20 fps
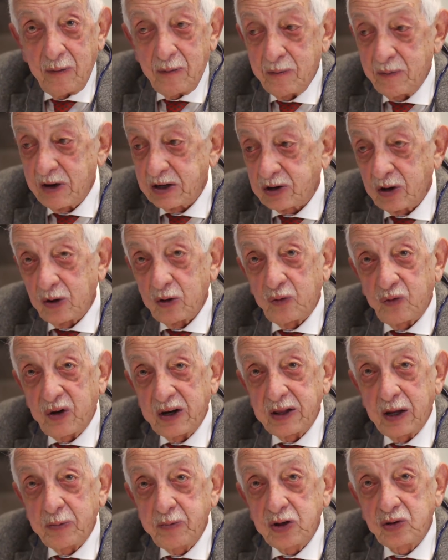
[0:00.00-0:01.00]
ma se lo
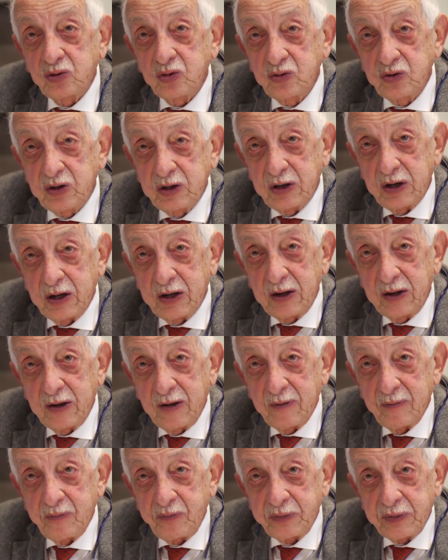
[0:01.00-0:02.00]
fai d'abitudine,
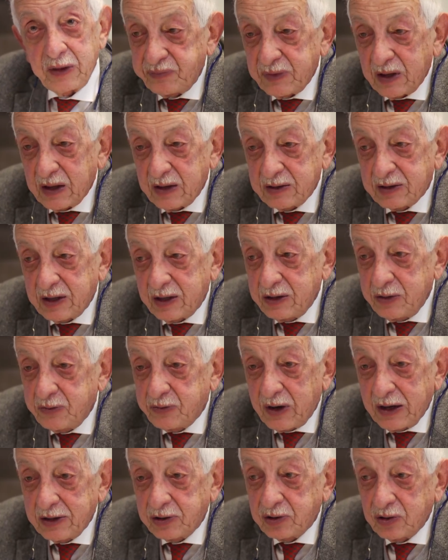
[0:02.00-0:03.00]
sta di
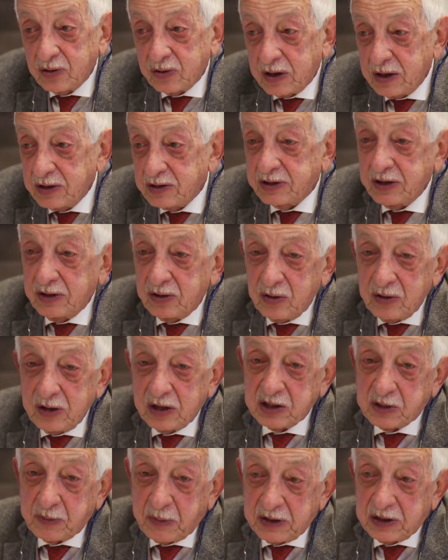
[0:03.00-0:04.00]
fatto che se noi
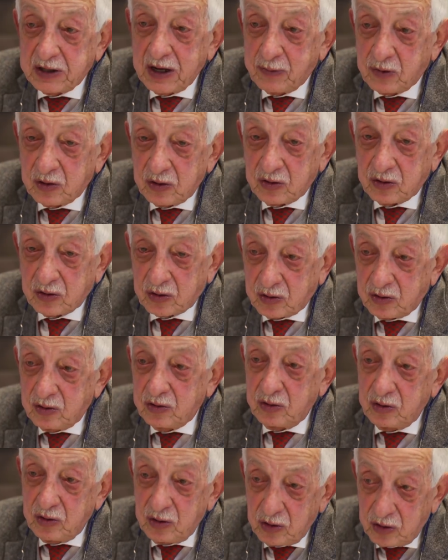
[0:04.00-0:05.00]
rispettiamo loro,
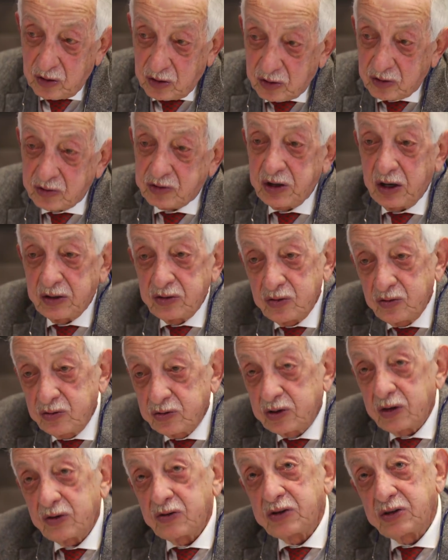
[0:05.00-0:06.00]
loro ci
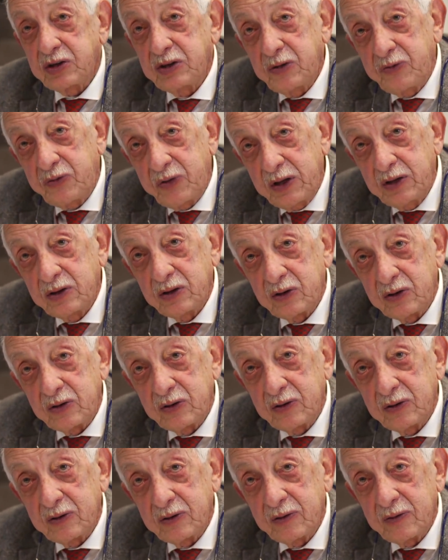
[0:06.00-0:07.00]
aiutano e ci
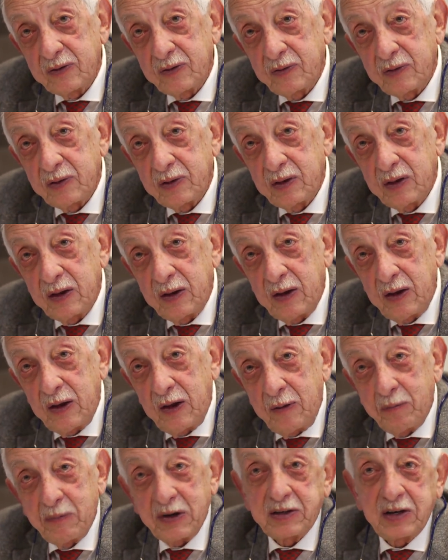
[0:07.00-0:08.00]
difendono.
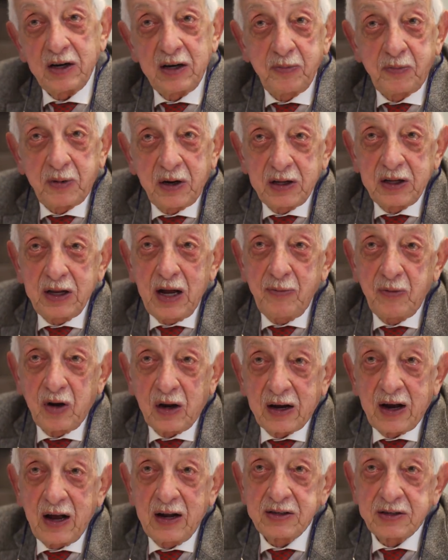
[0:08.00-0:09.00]
Ma se li prendiamo
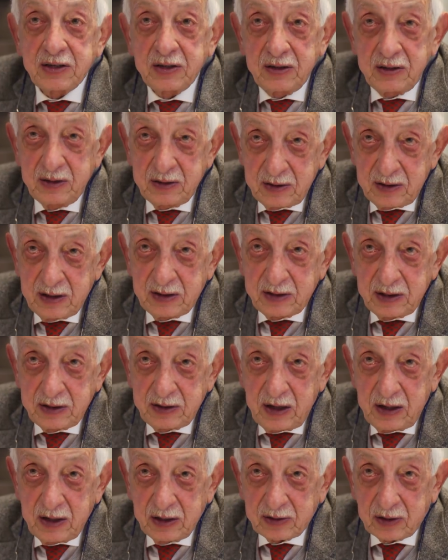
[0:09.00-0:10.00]
a calci nel di
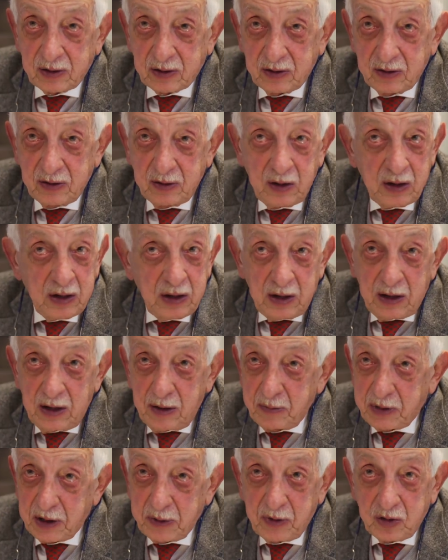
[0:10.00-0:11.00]
dietro,
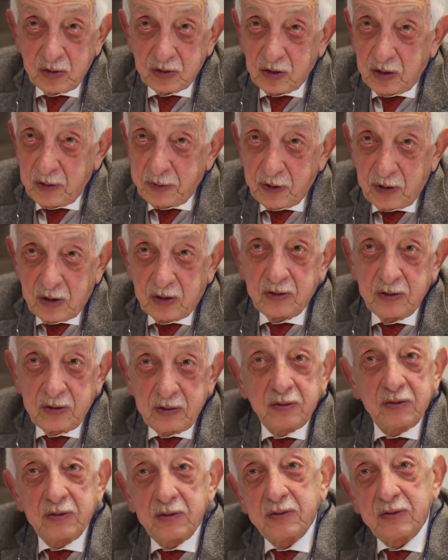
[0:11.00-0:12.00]
prima o dopo
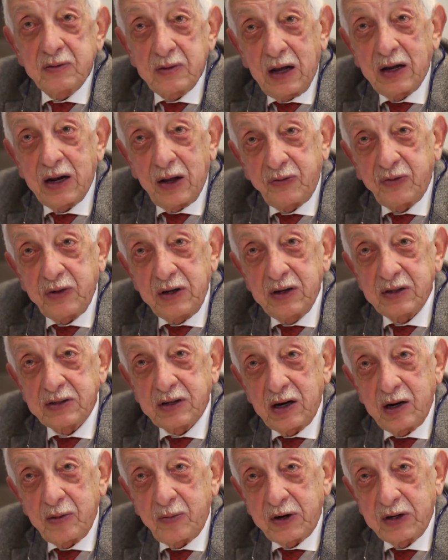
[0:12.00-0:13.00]
alla fine
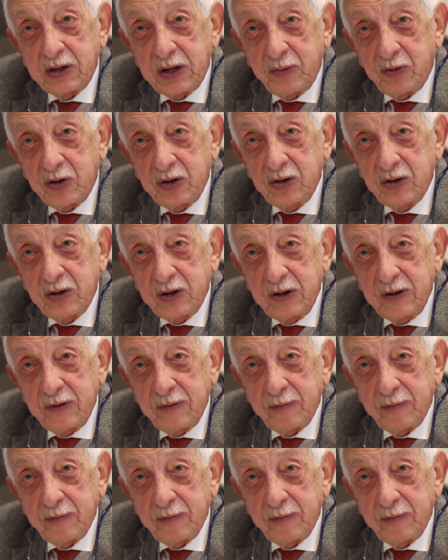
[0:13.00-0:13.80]
ce le prendiamo noi.